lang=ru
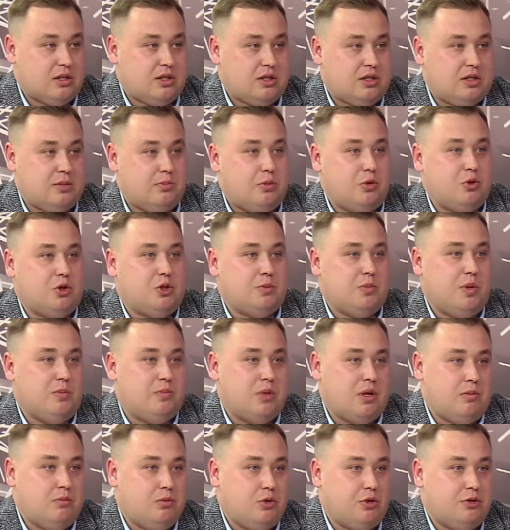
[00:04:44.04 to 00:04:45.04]
э, с просьбой
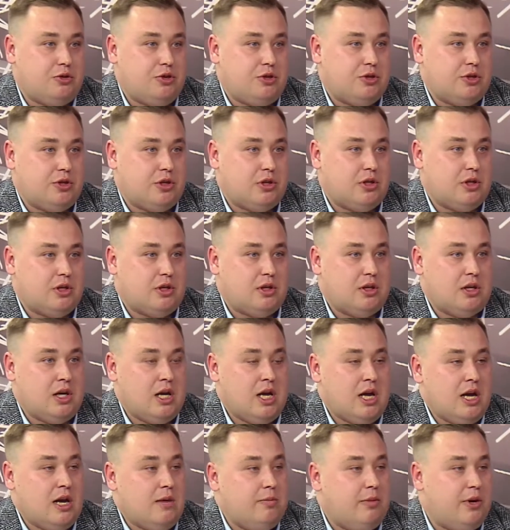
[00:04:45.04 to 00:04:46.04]
помочь а,
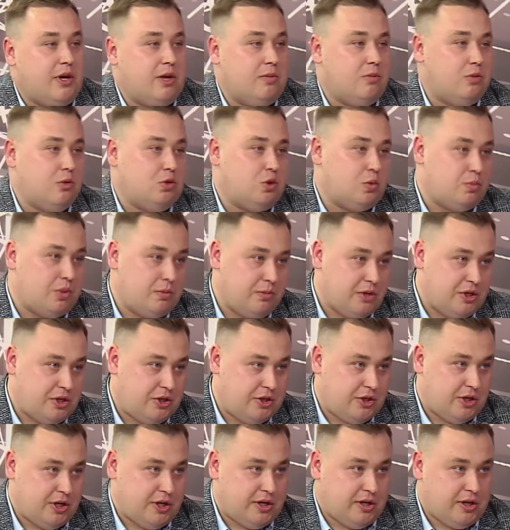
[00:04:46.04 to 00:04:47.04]
по ремонту
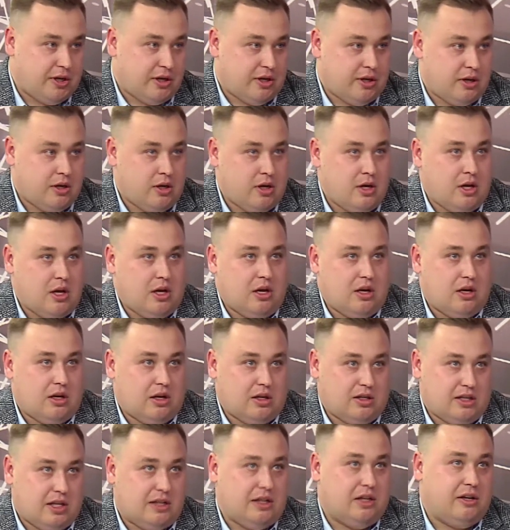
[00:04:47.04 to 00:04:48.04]
помещения. А,
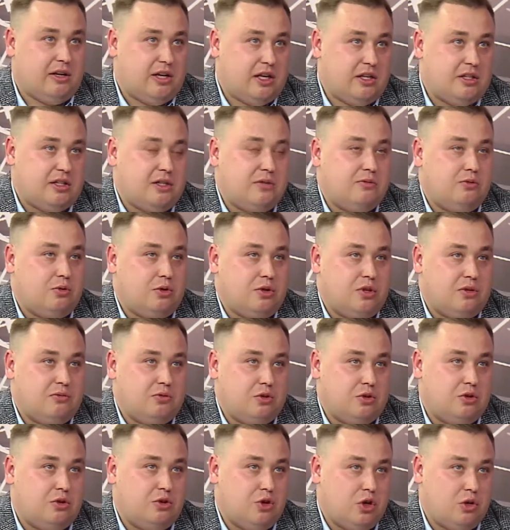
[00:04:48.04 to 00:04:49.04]
кстати говоря, сегодня
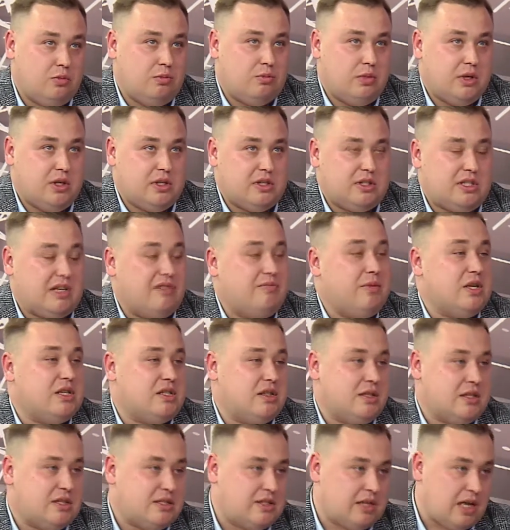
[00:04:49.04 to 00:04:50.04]
вот днем мы
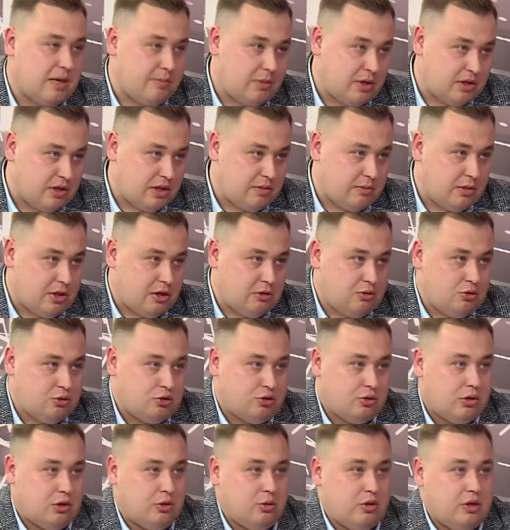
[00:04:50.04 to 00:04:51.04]
совместно с командой
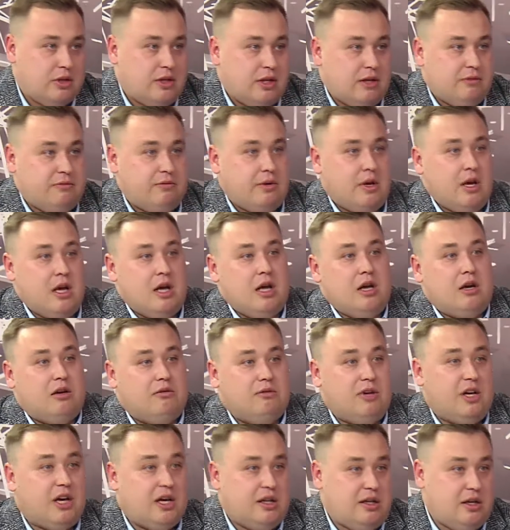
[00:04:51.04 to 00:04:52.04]
«Молодежку УНФ»
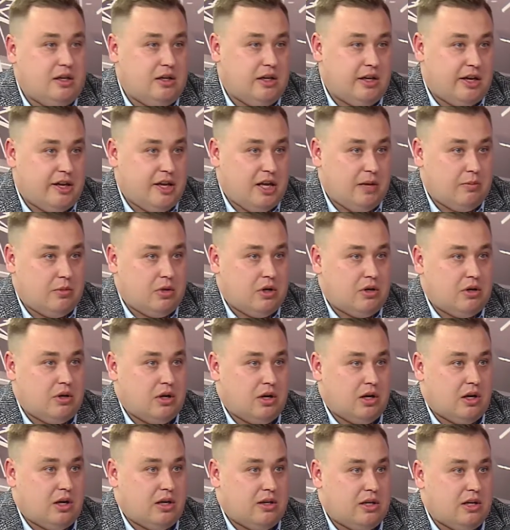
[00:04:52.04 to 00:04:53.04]
выходили к ним.
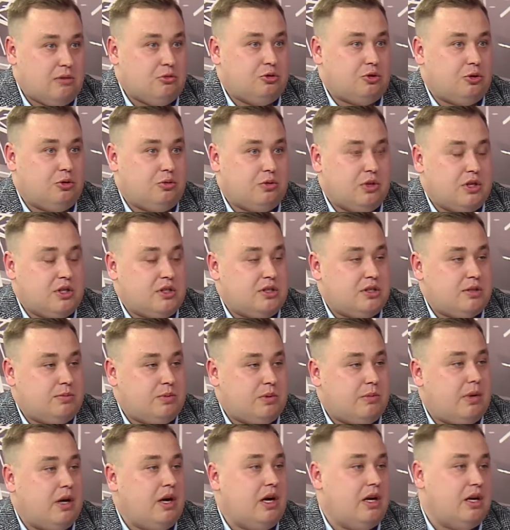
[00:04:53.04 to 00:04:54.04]
А, девушки у нас
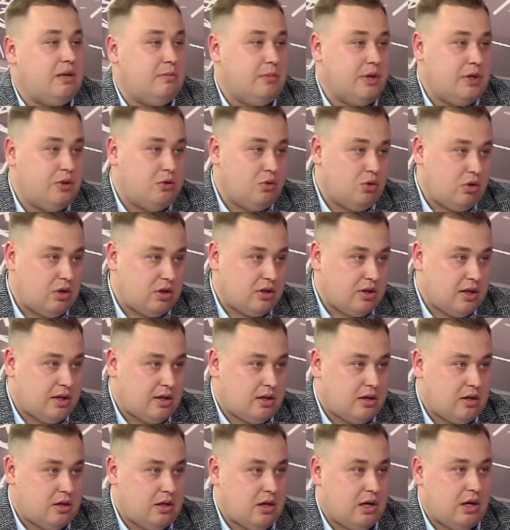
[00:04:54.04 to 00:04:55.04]
помогали мыть
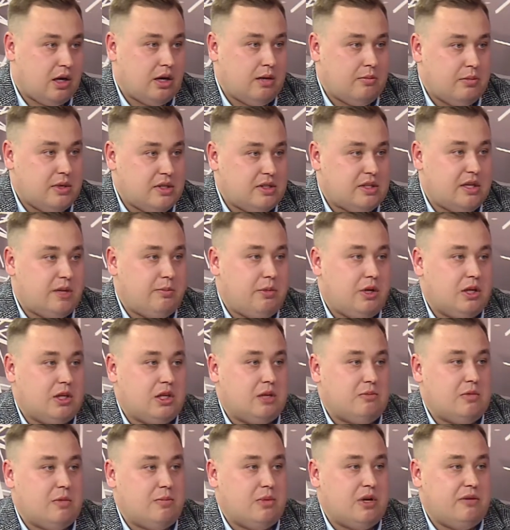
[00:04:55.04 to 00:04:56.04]
окна, а мы с
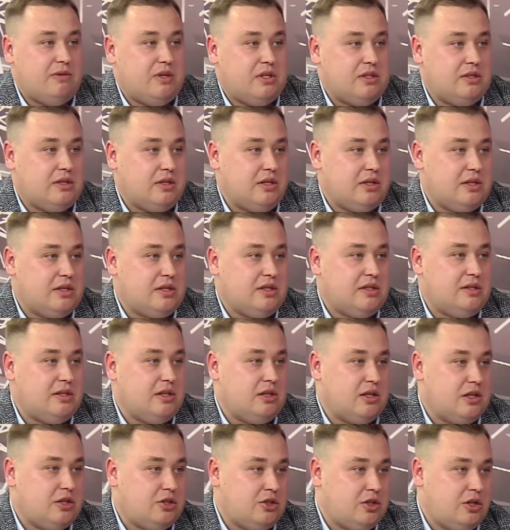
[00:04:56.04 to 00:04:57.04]
ребятами повесили
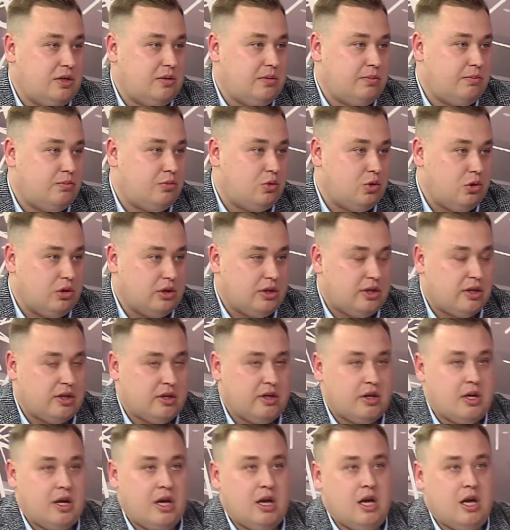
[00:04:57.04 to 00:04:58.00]
стеллажи, полки